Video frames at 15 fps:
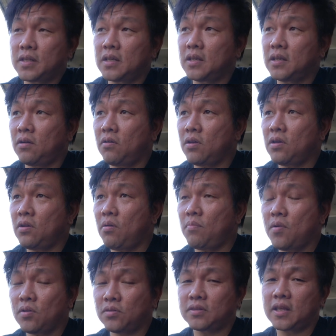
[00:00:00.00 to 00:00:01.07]
いろいろ
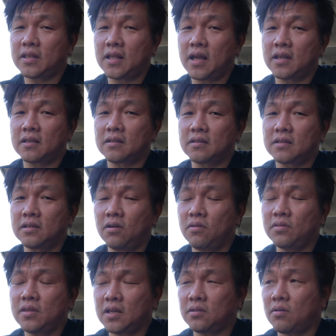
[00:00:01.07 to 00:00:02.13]
持ってないいろ
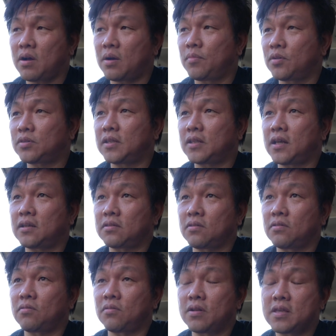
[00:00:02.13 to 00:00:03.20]
んな人が持ってない
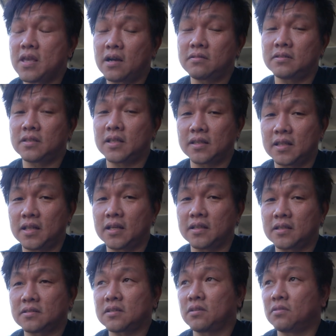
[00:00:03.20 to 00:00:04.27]
とこれ役に立たないん
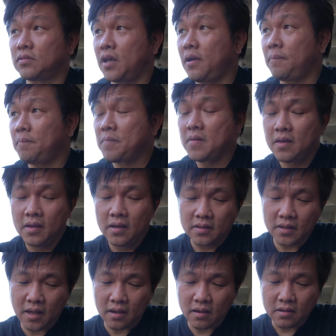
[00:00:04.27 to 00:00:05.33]
ですけどね
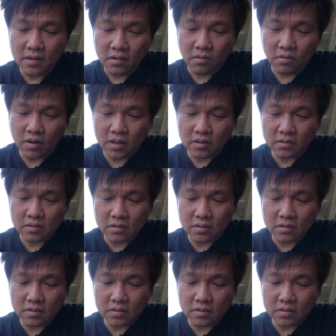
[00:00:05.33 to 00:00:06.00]
でこれ、